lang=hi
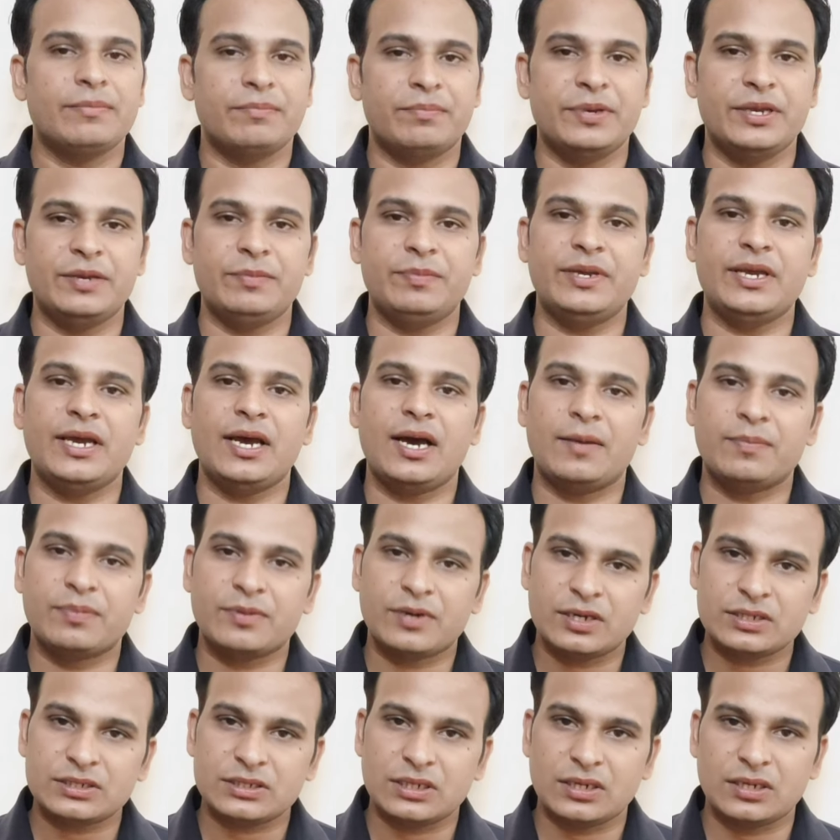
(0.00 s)
बीबीए
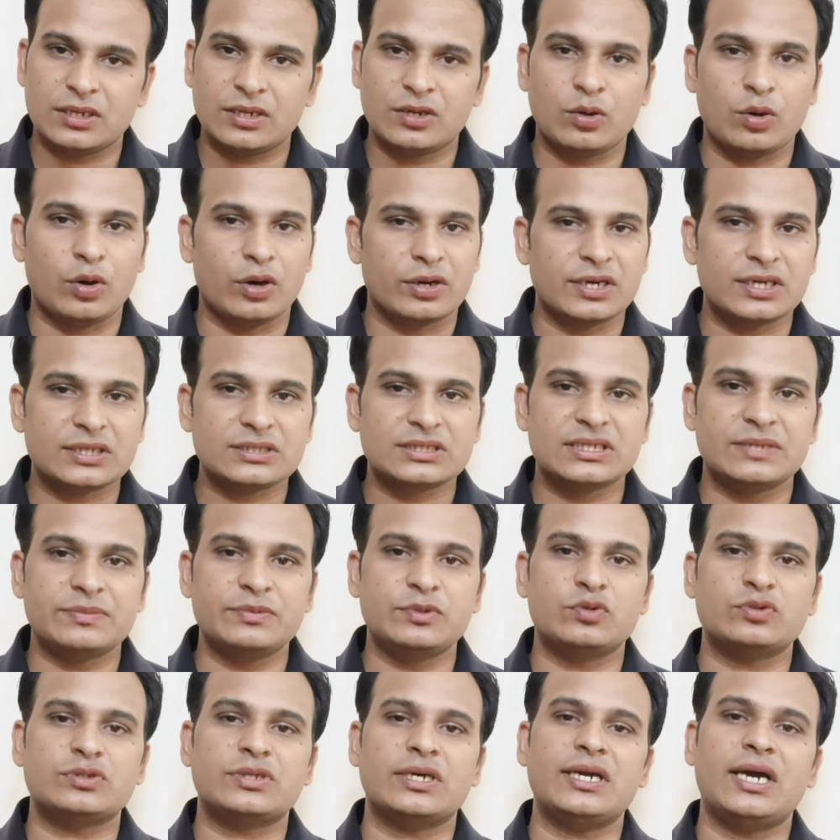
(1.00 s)
आपका ऑनर्स से भी
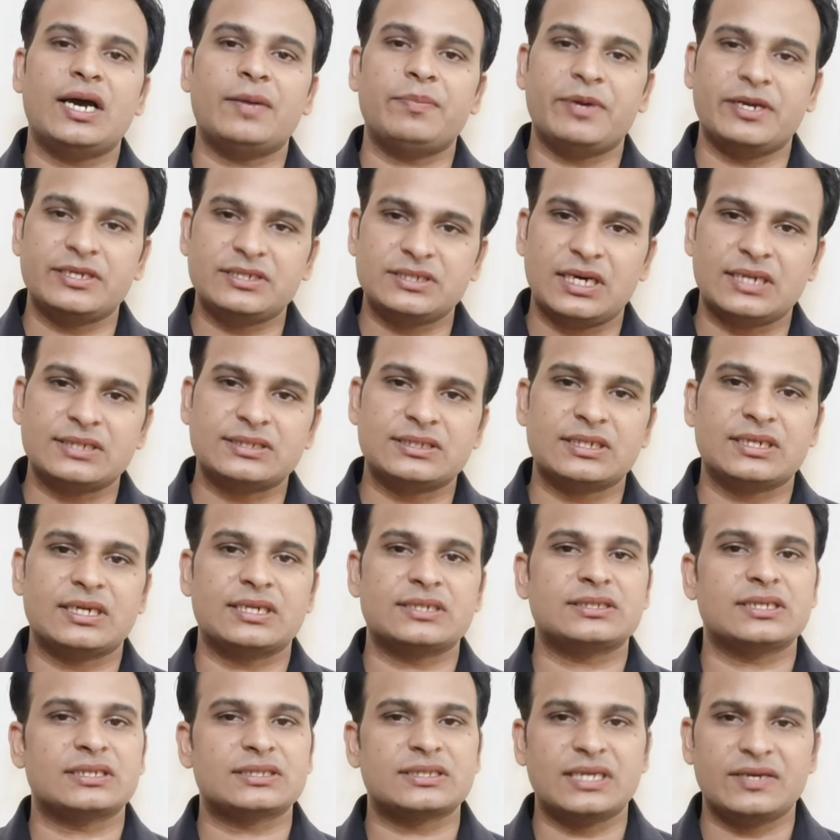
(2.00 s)
होता है आप एचआर से कर
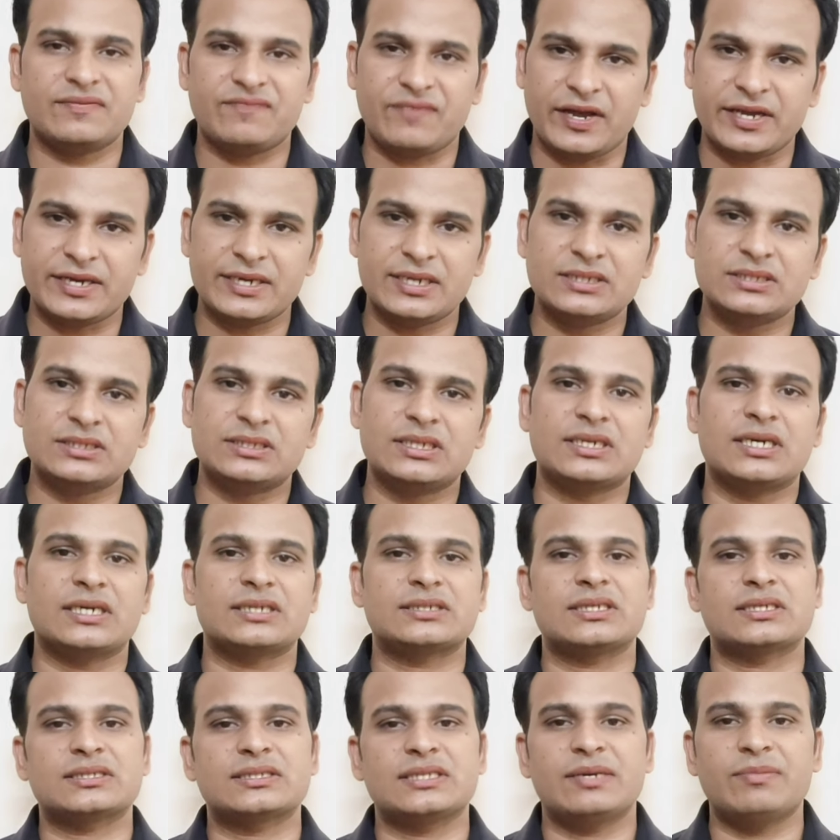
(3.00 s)
सकते हैं फाइनेंस से कर
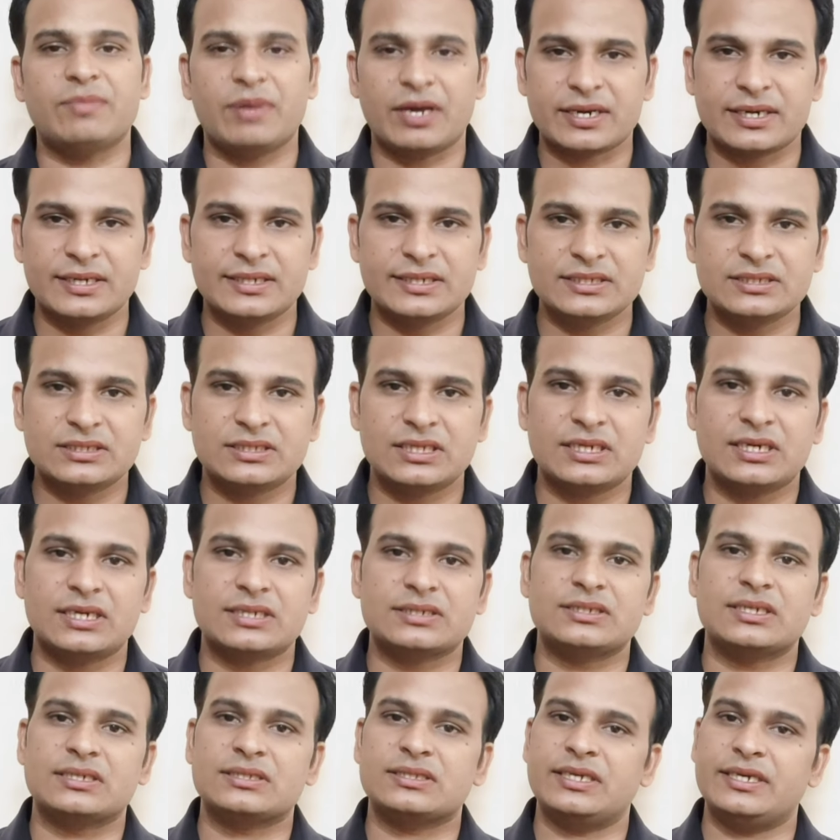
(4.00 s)
सकते हैं मार्केटिंग से कर
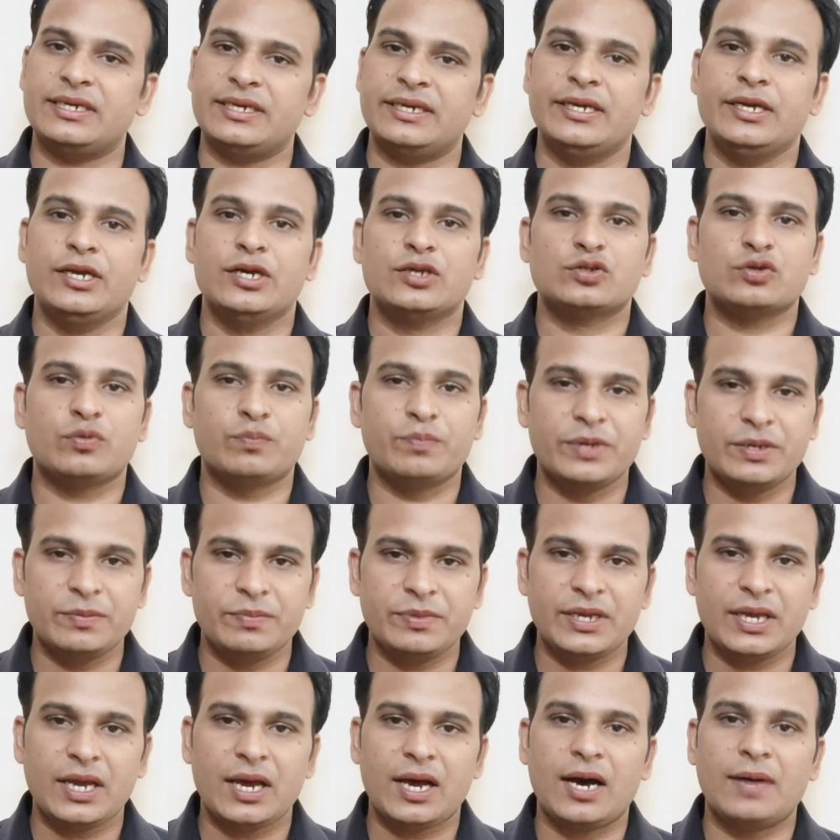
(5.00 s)
सकते हैं तो
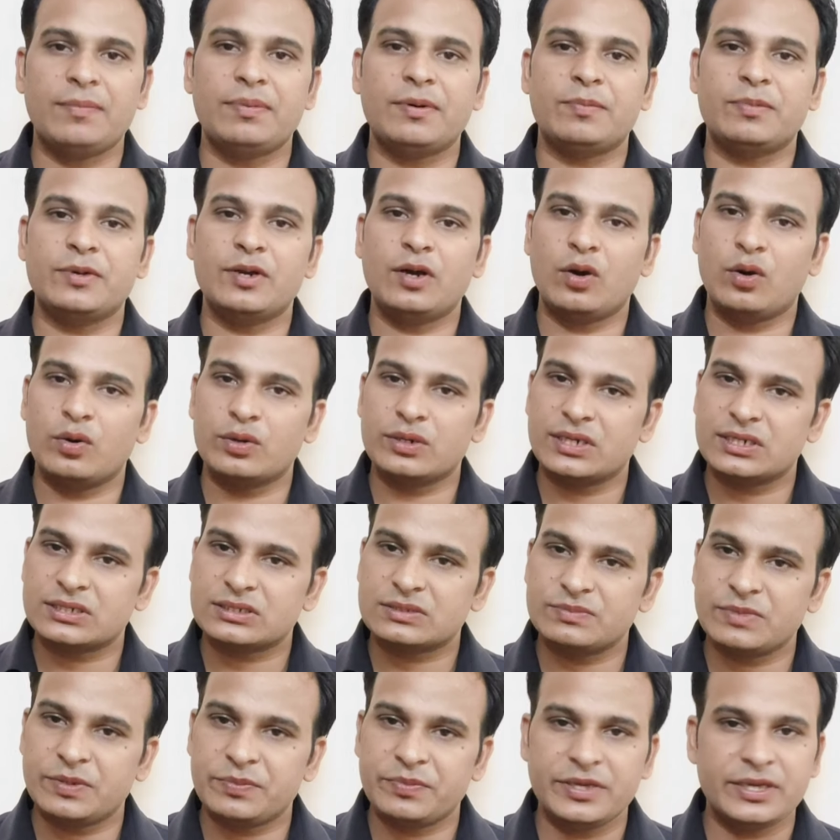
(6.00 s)
बीबीए आप अपना
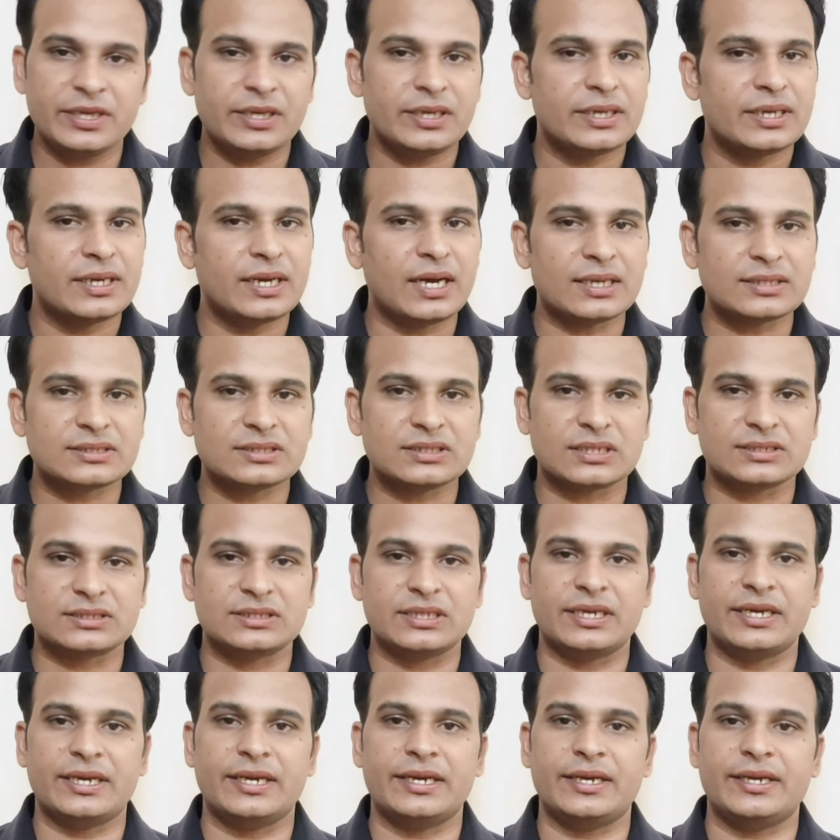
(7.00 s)
ऑनर्स में भी कर
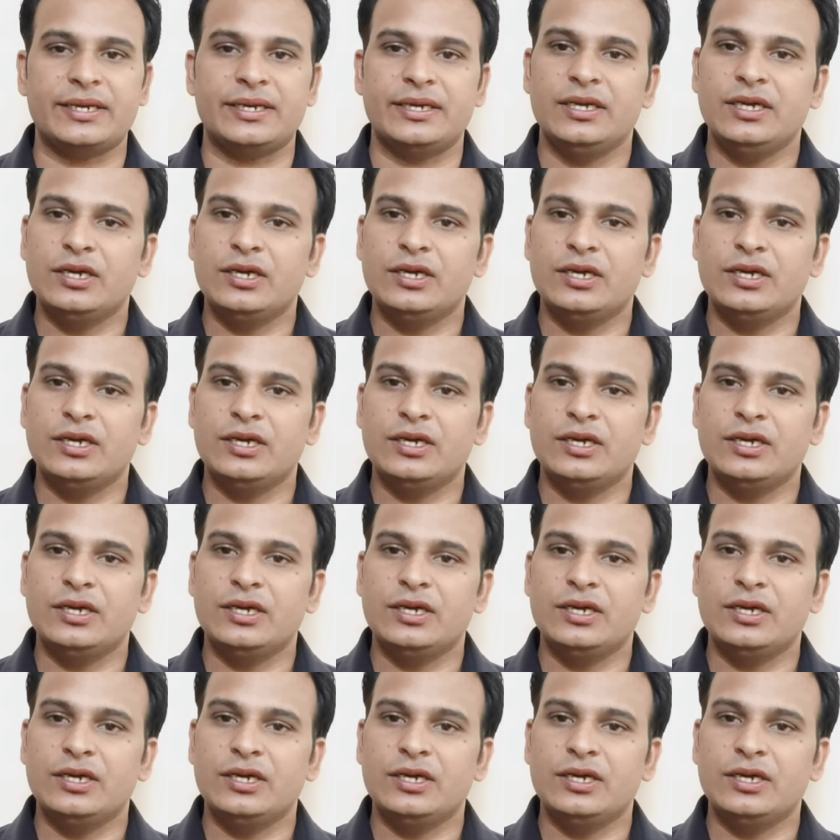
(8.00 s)
सकते हैं